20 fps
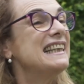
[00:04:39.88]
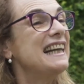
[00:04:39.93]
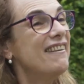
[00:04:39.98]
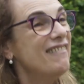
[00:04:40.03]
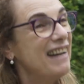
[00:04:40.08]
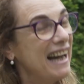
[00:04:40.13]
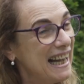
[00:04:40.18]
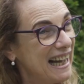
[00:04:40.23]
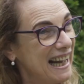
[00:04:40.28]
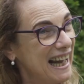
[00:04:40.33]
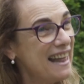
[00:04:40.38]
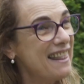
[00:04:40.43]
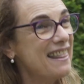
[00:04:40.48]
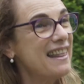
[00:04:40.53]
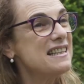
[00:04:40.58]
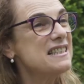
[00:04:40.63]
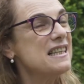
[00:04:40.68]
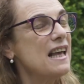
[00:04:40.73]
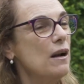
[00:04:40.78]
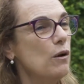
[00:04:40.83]

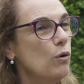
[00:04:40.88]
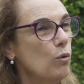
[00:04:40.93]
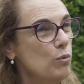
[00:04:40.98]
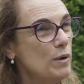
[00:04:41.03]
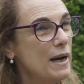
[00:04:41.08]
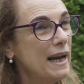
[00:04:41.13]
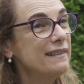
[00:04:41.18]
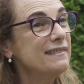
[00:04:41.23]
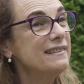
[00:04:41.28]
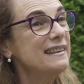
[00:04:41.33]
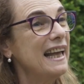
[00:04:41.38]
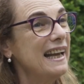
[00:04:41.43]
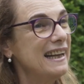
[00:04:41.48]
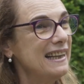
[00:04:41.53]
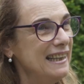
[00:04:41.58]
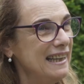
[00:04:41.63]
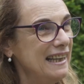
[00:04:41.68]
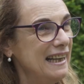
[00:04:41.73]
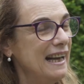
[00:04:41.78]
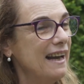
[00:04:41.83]
trabajadas algunas
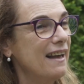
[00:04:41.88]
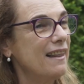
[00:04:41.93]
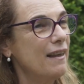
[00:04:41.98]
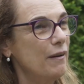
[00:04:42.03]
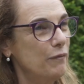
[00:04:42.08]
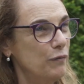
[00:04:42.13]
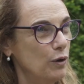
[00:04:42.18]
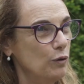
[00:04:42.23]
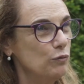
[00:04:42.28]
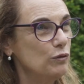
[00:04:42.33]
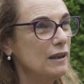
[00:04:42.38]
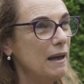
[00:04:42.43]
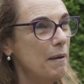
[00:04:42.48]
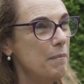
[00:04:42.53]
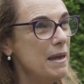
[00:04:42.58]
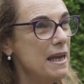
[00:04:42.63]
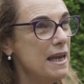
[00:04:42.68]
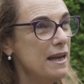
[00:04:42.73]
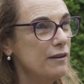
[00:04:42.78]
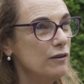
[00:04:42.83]
técnicas de
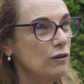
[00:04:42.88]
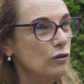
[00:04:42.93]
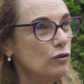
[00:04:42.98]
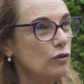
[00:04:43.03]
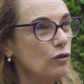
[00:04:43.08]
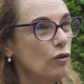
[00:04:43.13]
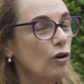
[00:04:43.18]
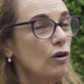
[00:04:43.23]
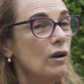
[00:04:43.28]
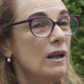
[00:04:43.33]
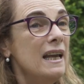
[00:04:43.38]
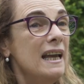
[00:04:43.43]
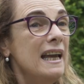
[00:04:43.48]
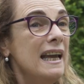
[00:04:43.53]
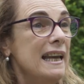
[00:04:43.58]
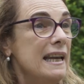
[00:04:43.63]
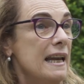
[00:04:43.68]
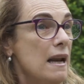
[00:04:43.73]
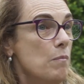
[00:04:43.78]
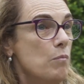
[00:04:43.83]
afrontamiento,
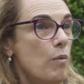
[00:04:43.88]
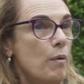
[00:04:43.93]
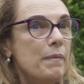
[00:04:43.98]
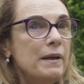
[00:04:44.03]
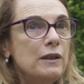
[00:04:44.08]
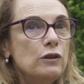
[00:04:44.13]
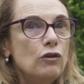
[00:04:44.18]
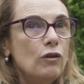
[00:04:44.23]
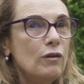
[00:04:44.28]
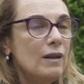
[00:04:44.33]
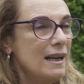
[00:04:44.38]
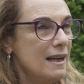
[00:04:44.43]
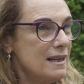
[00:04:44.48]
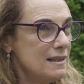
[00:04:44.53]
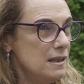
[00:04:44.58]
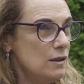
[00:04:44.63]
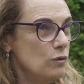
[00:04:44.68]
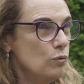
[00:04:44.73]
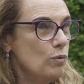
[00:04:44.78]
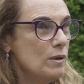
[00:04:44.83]
en el momento de la
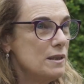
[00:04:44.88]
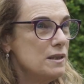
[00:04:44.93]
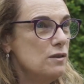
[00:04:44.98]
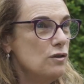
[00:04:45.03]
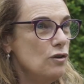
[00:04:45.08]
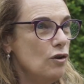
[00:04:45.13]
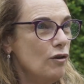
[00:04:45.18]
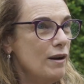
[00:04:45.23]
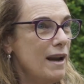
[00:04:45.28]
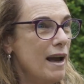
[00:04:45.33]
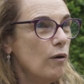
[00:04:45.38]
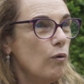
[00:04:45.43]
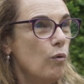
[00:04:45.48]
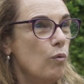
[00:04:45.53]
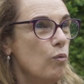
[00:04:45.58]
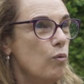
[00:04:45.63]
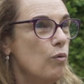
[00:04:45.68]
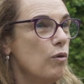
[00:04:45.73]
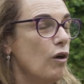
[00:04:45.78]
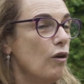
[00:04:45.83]
situación
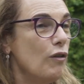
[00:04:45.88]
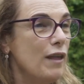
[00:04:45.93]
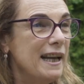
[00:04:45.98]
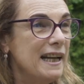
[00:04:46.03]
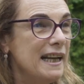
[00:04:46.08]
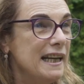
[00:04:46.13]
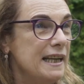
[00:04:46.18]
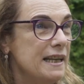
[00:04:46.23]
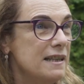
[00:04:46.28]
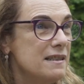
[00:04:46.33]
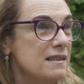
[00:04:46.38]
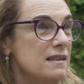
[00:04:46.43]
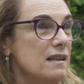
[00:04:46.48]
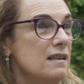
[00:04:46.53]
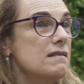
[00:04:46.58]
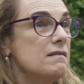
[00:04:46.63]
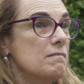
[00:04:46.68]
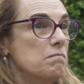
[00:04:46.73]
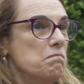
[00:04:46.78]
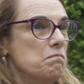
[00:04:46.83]
aguda o de
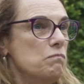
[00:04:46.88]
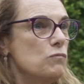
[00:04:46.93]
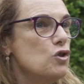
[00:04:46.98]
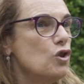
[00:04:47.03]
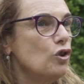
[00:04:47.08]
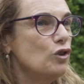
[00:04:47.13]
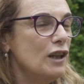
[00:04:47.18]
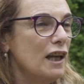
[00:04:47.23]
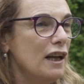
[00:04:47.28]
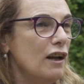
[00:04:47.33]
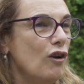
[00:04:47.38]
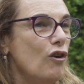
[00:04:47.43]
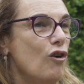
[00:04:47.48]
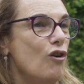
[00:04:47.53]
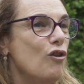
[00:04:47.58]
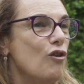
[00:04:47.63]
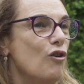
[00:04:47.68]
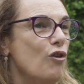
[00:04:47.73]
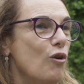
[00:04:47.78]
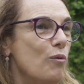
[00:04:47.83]
crisis, yo
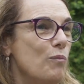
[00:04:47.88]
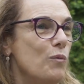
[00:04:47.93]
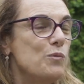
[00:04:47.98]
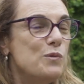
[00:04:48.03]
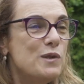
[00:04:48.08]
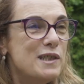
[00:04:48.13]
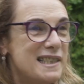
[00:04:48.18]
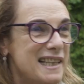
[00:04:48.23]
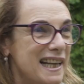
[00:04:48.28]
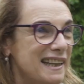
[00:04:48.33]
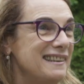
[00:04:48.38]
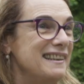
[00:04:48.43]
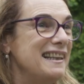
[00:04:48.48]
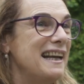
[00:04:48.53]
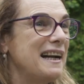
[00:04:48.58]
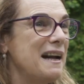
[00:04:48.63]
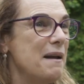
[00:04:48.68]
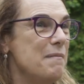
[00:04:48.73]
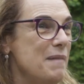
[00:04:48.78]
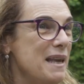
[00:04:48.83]
tengo como un set de
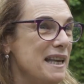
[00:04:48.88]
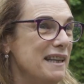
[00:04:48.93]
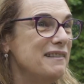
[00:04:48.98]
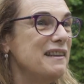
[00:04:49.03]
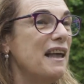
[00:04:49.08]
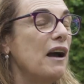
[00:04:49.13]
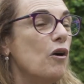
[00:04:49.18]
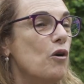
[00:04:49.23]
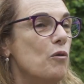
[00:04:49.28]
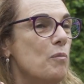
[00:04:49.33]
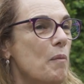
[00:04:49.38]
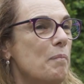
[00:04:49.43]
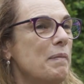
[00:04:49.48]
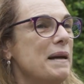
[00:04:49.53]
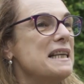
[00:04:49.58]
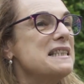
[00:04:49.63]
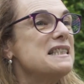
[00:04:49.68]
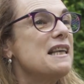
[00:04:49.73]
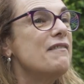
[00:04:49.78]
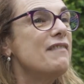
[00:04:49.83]
herramientas como
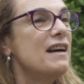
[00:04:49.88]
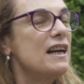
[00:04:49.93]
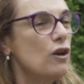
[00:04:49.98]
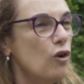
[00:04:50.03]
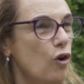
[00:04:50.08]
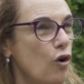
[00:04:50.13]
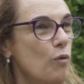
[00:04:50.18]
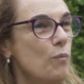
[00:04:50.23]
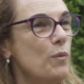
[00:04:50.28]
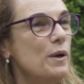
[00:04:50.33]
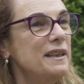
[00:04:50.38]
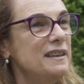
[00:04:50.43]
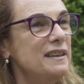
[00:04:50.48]
para saber cómo